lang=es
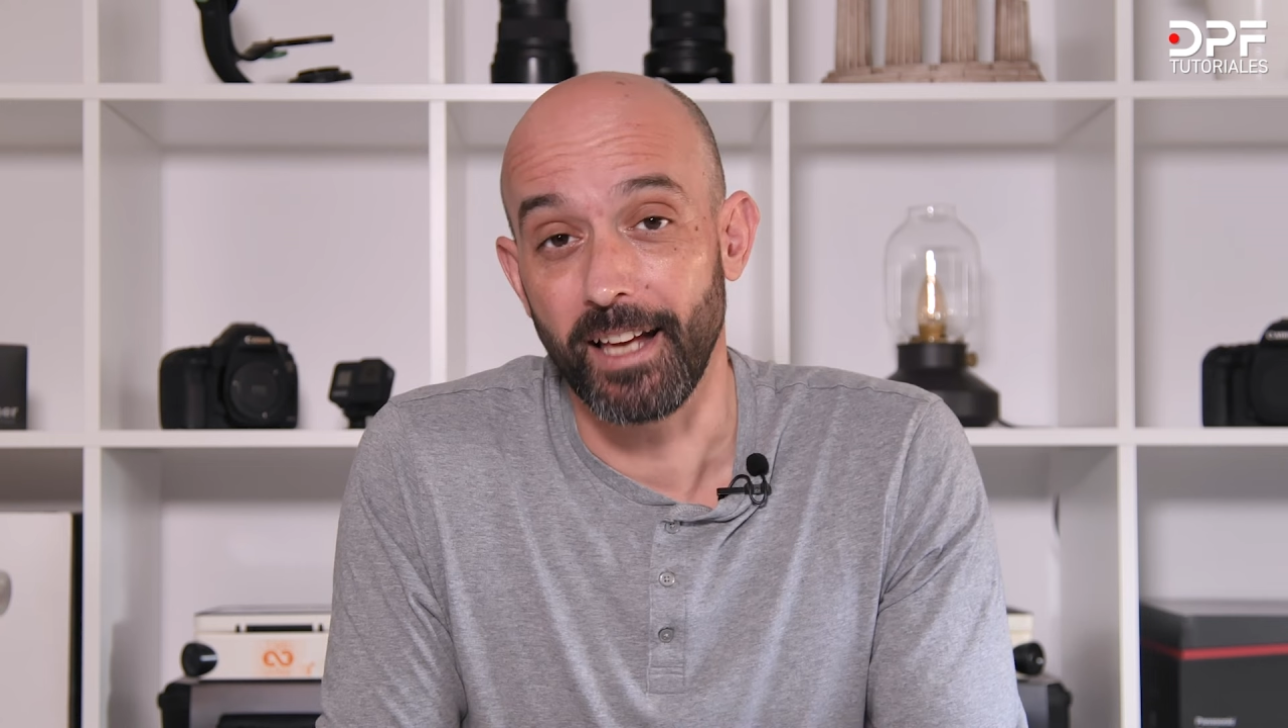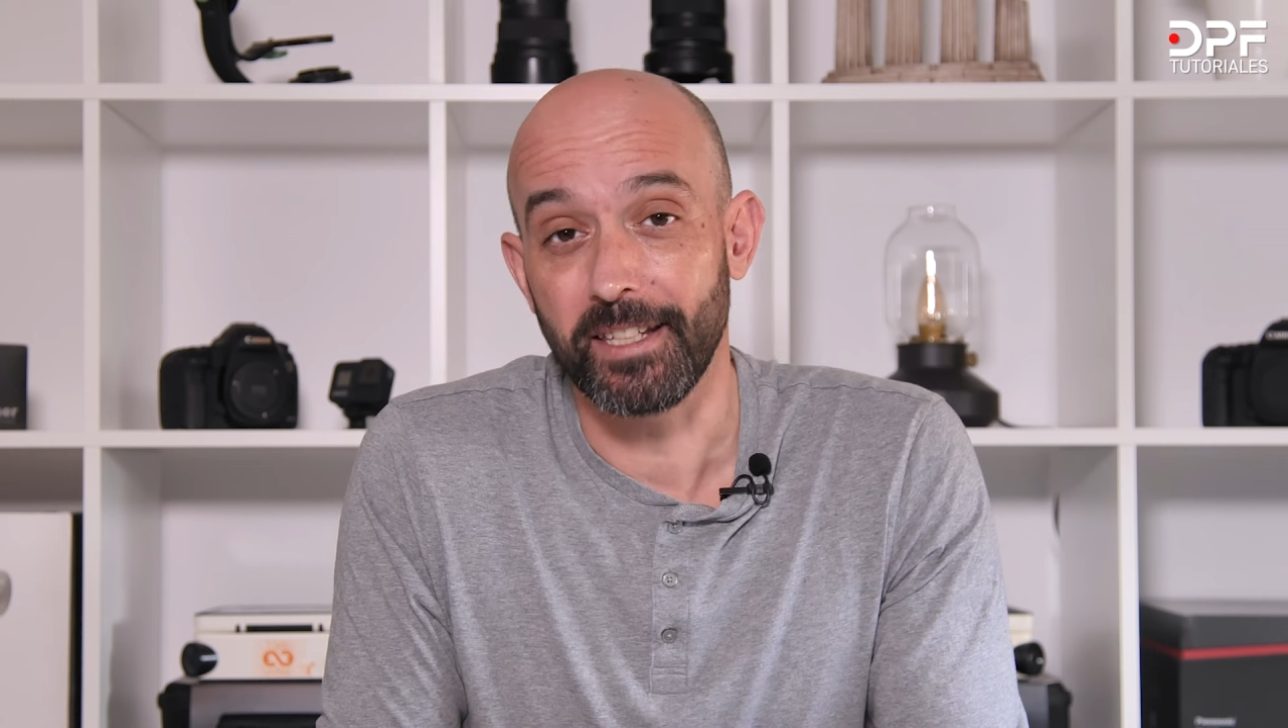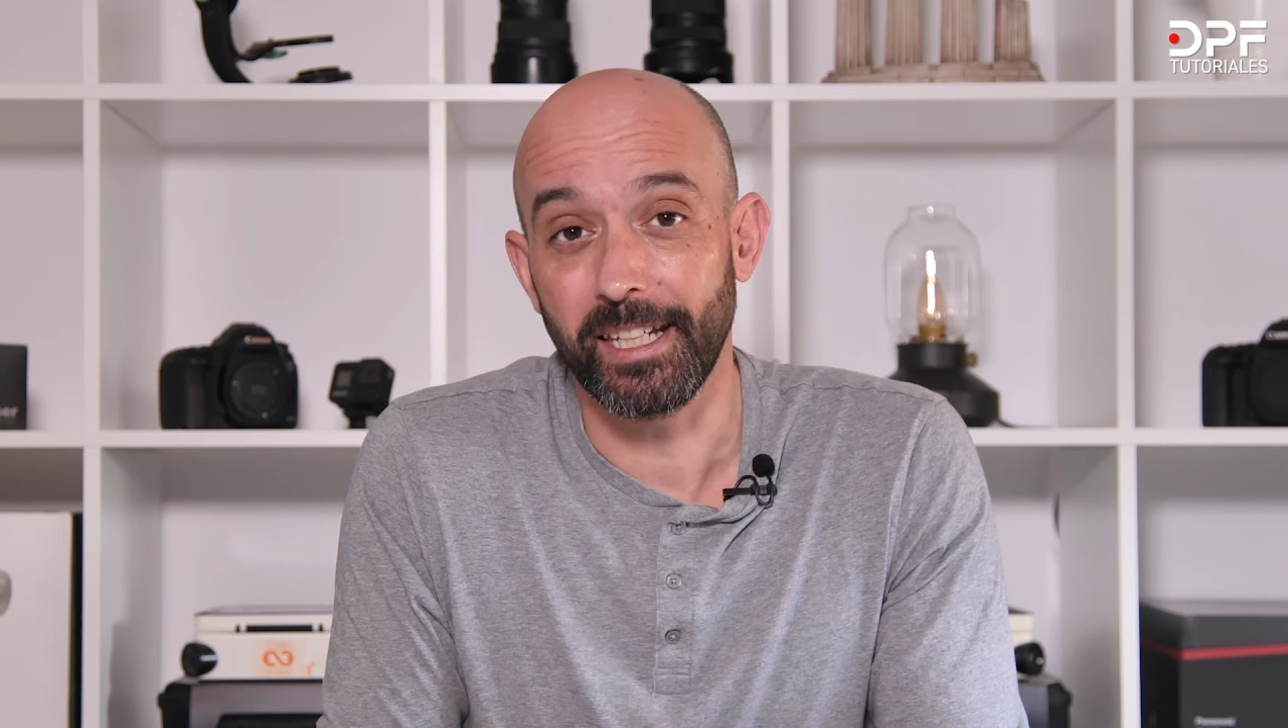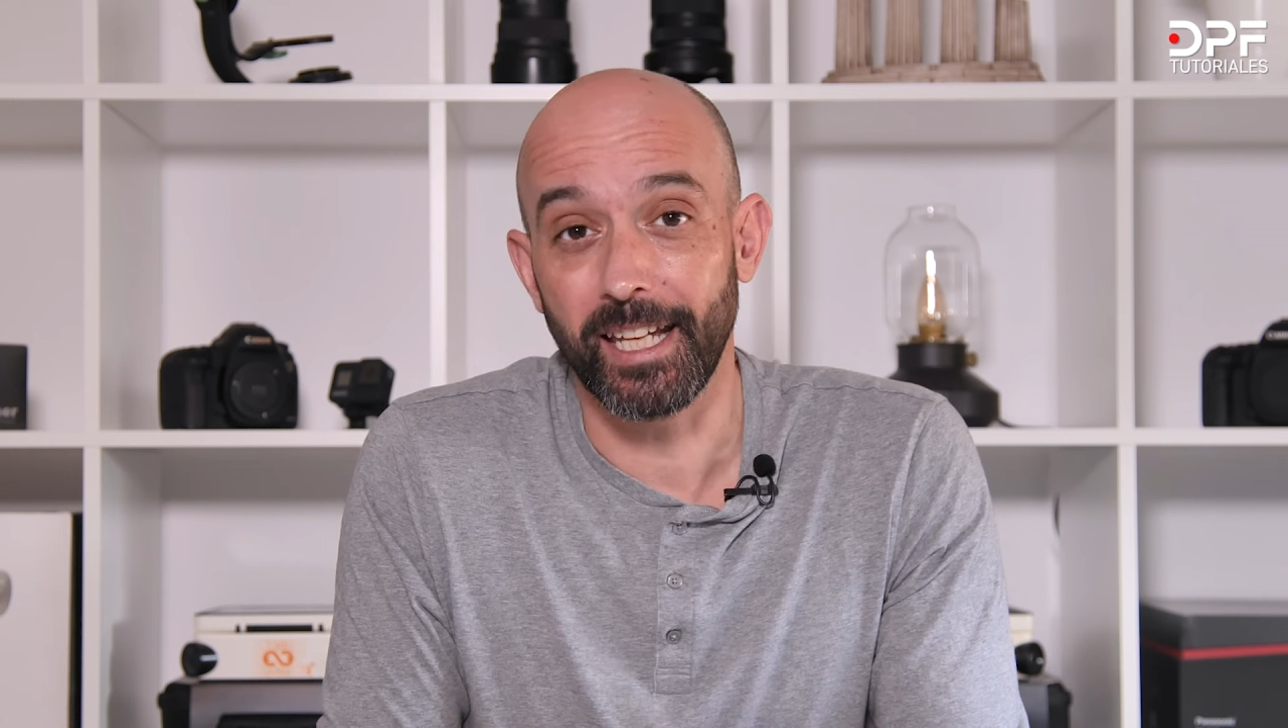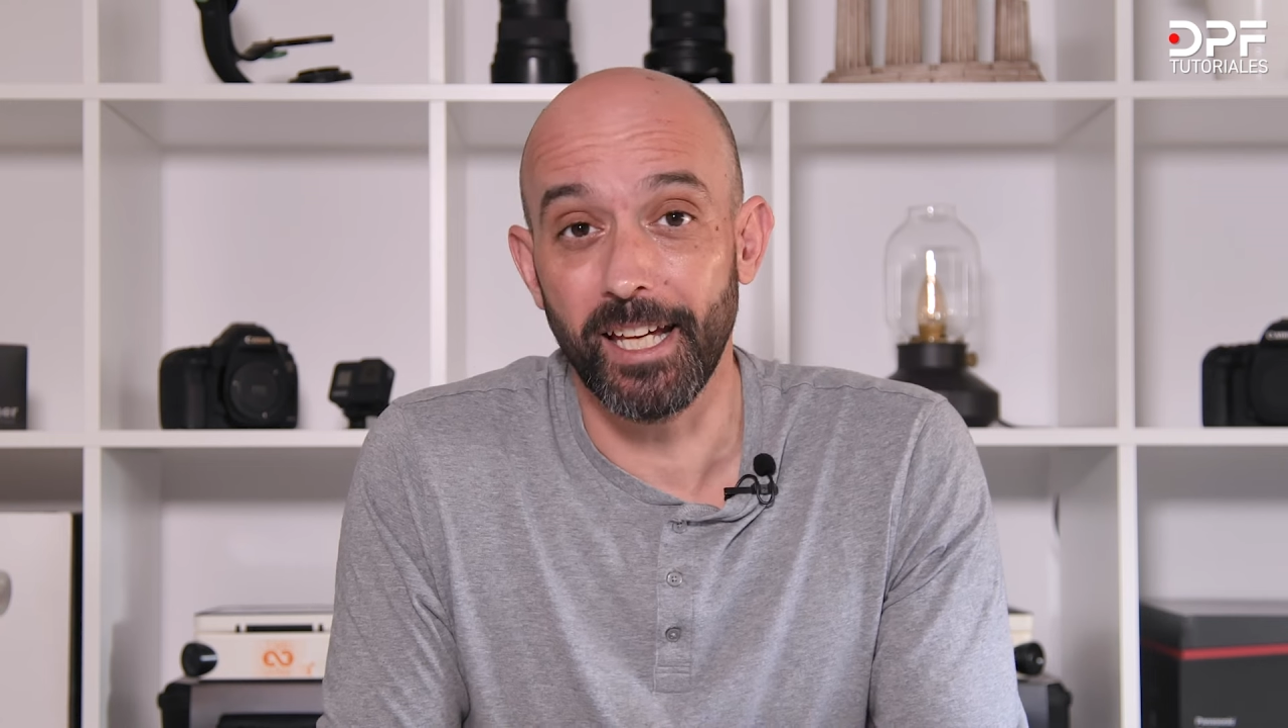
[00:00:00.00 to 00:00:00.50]

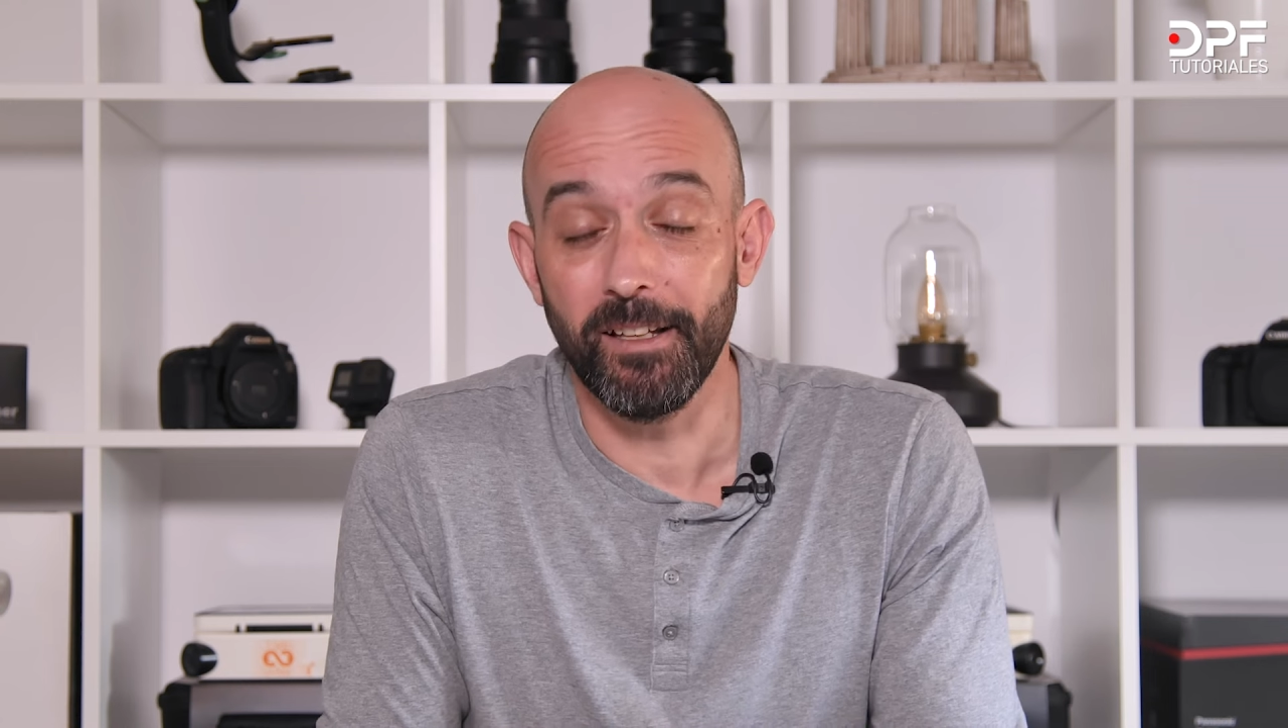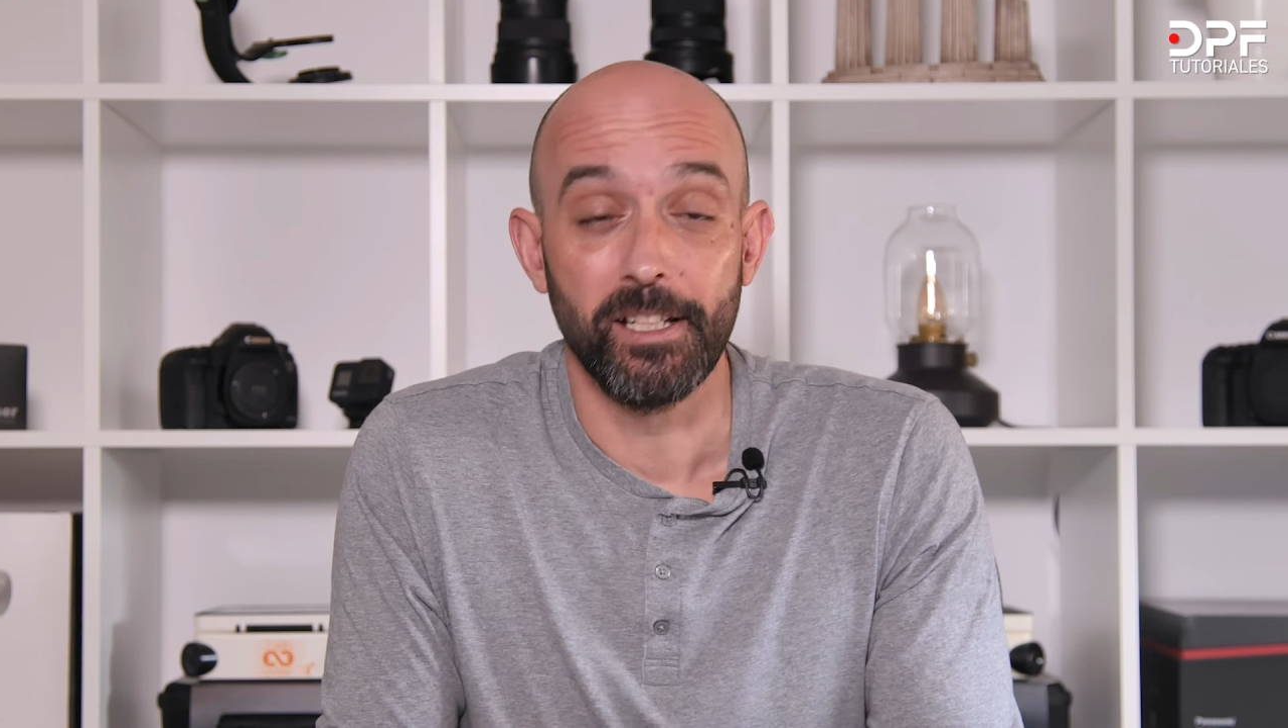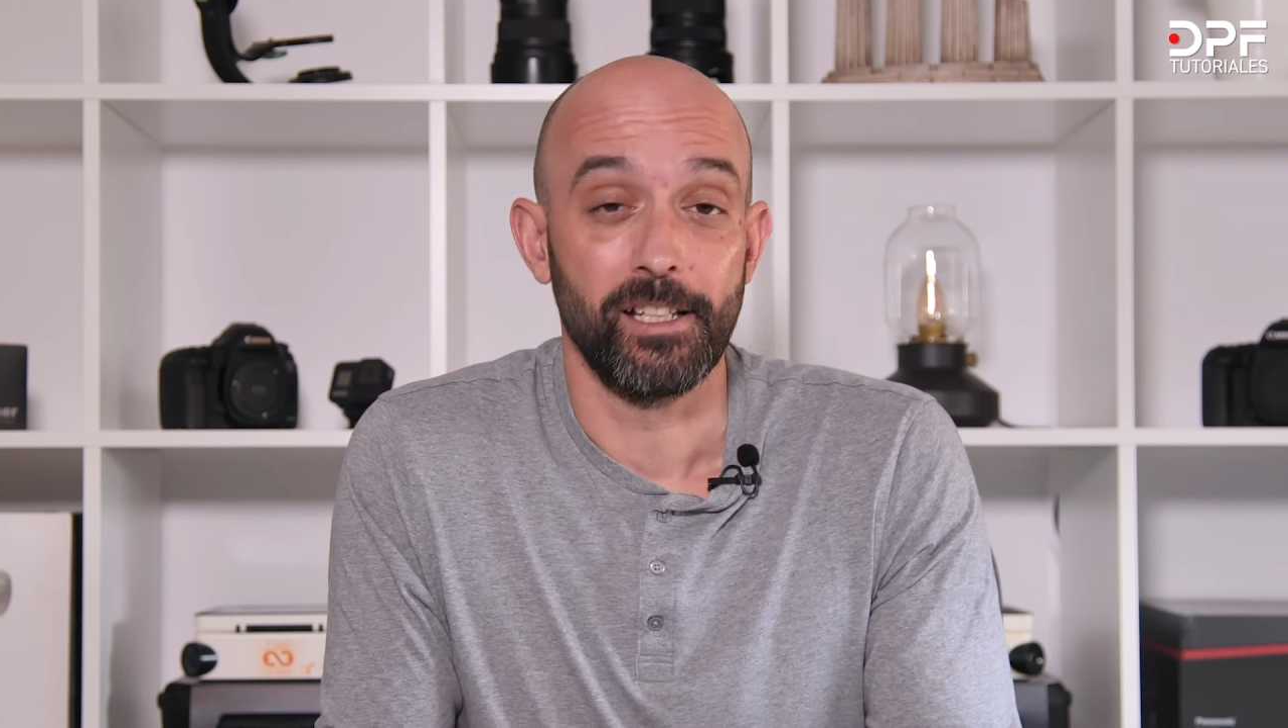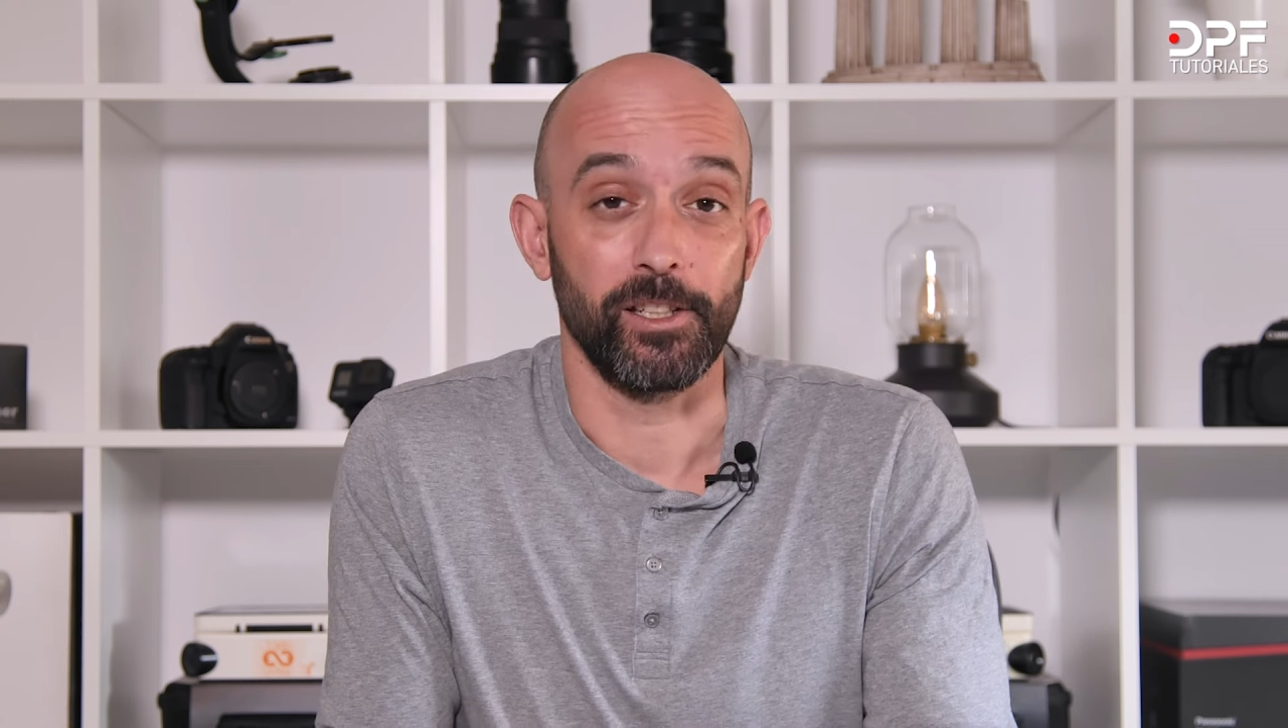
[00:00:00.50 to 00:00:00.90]
Así que